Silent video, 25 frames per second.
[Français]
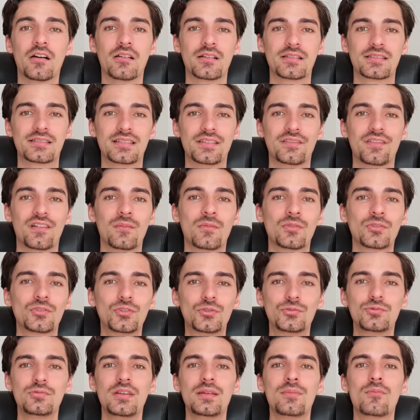Euh, c'est
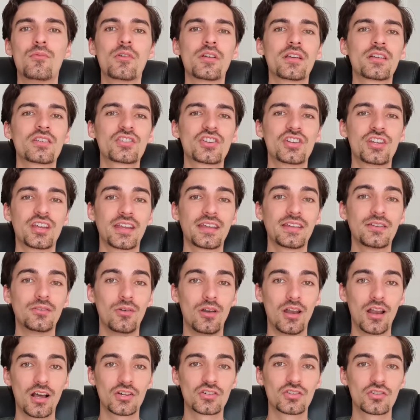vraiment tous les moyens de
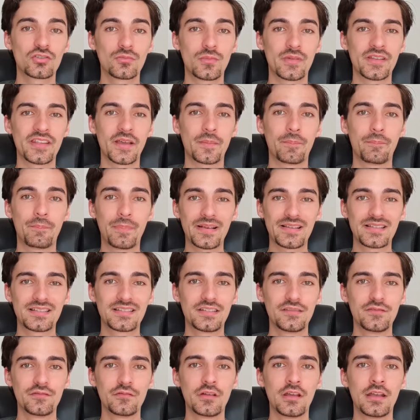générer de l'argent de manière
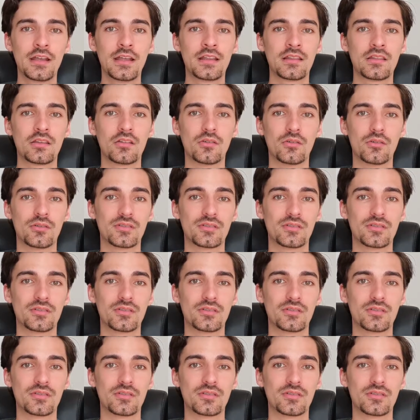passive,